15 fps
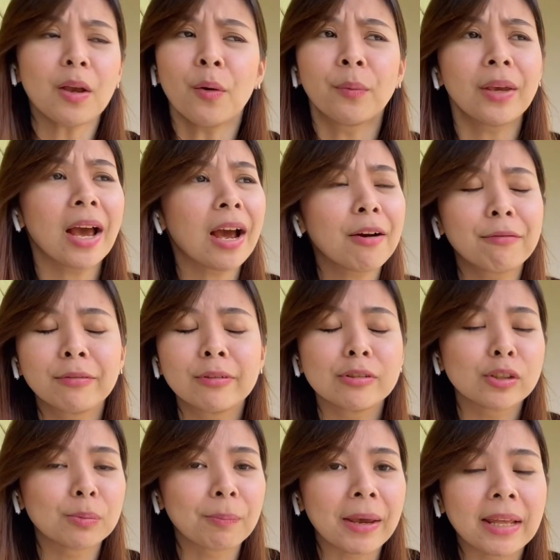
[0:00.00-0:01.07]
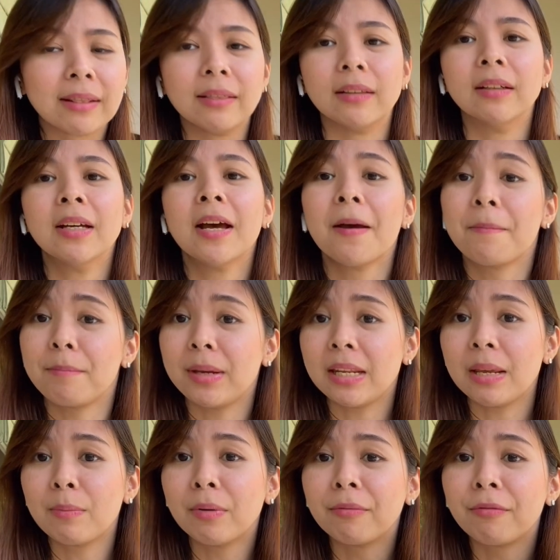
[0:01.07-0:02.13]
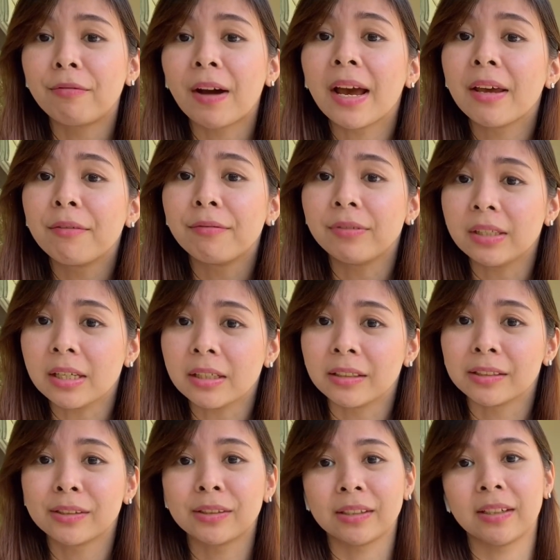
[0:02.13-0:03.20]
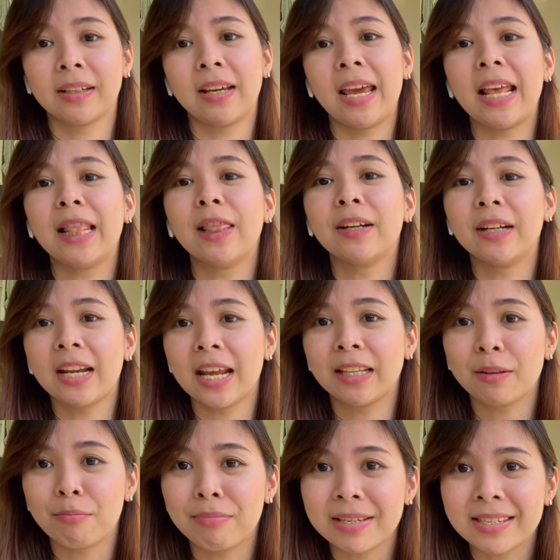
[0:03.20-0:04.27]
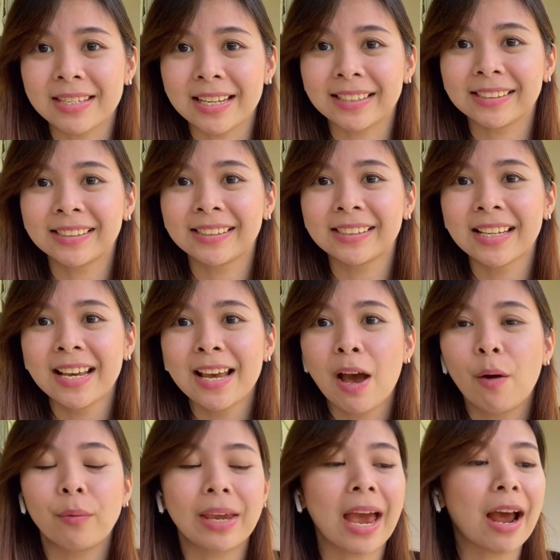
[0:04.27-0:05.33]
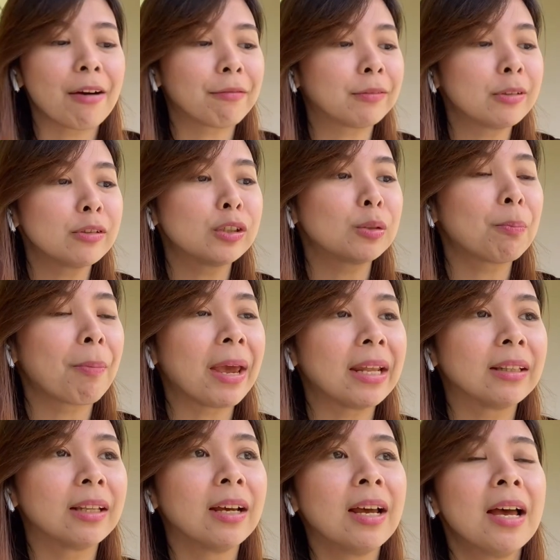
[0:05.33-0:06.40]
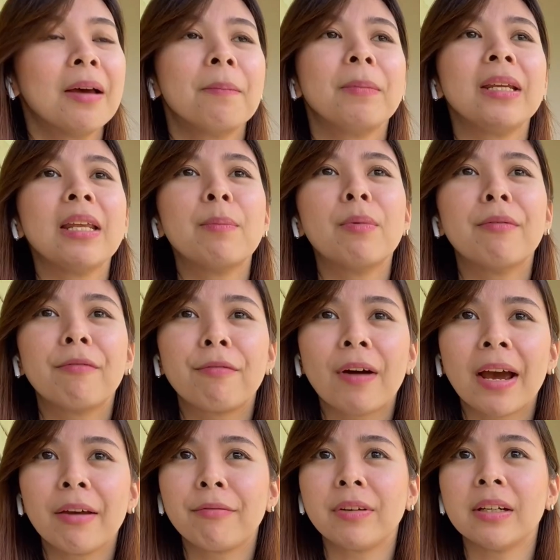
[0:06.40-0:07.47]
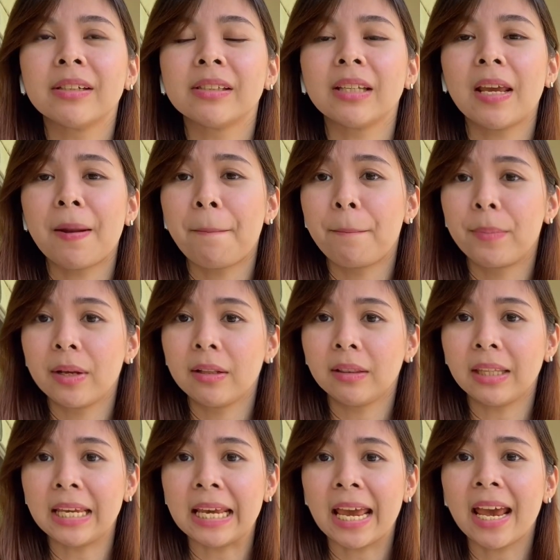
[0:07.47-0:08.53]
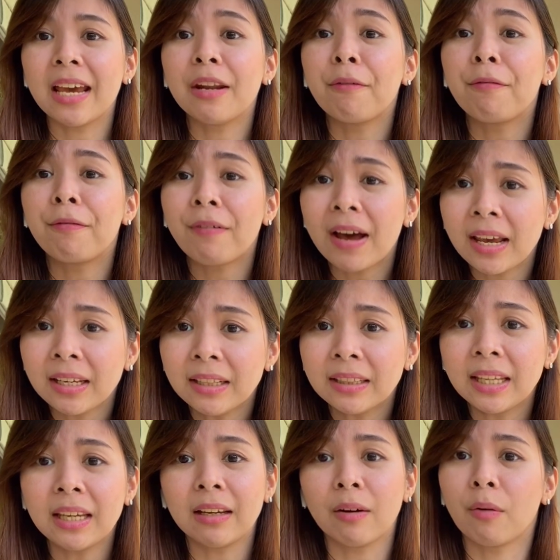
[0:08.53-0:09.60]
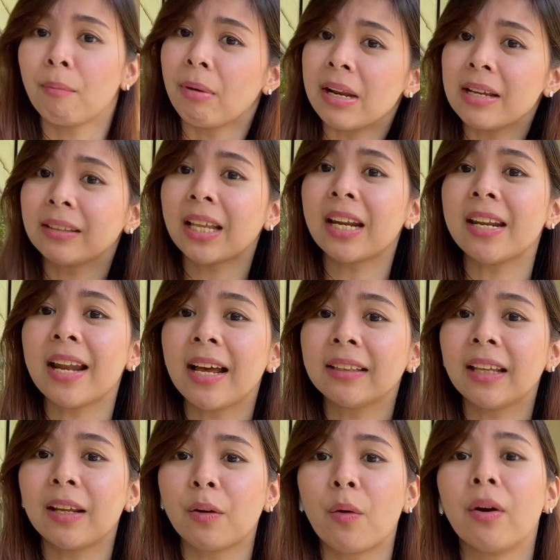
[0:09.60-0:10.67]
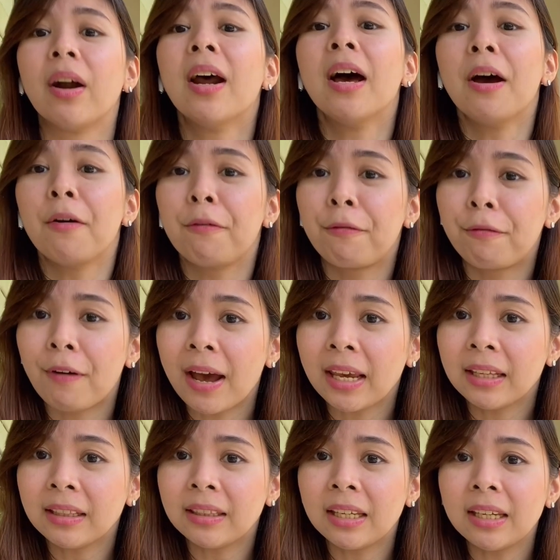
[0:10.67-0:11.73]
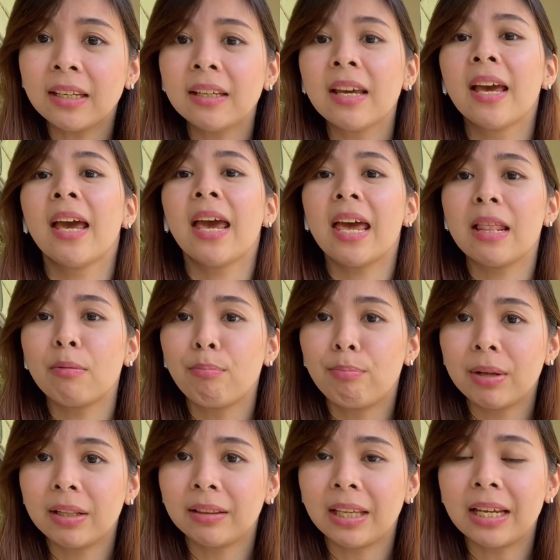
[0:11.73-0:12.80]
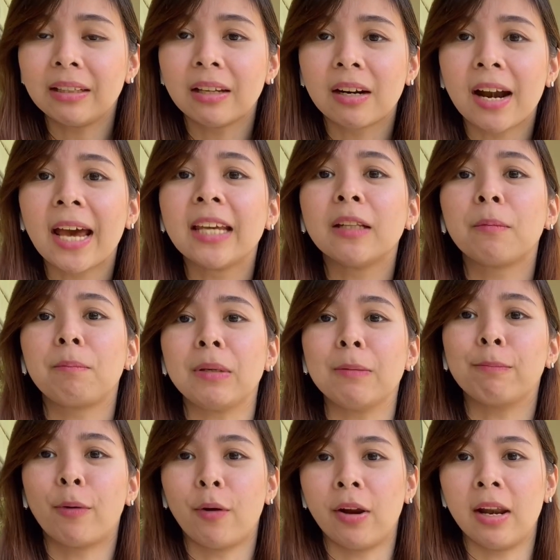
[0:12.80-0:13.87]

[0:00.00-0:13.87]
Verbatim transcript: we have to spend minimum 5 years in learning the business. We have to spend minimum 5 years in building and finding, baliktarin natin, or finding and building the right people.